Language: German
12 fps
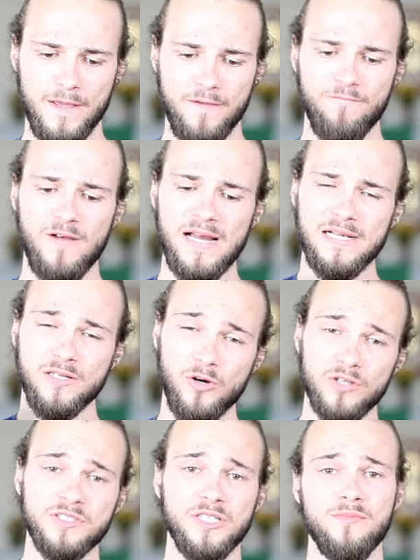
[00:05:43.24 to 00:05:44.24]
Weil
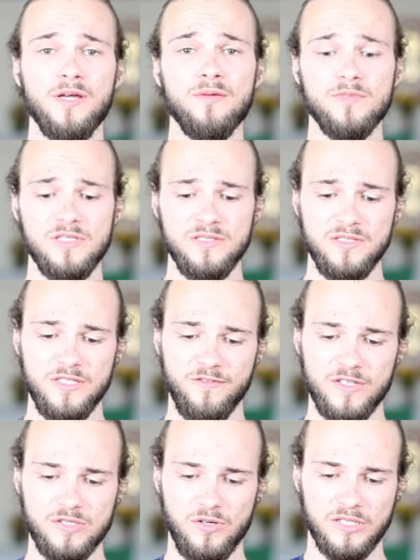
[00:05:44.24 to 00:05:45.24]
Gott im Himmel sie
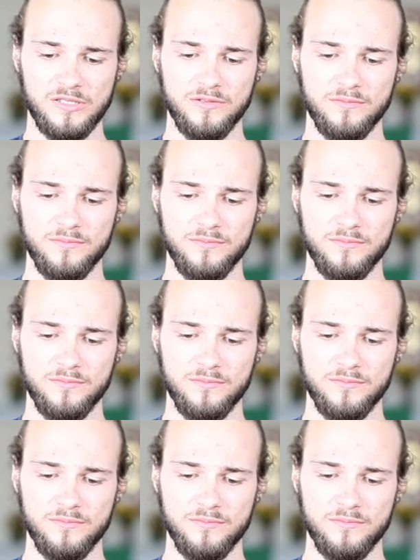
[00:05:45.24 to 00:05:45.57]
versorgt.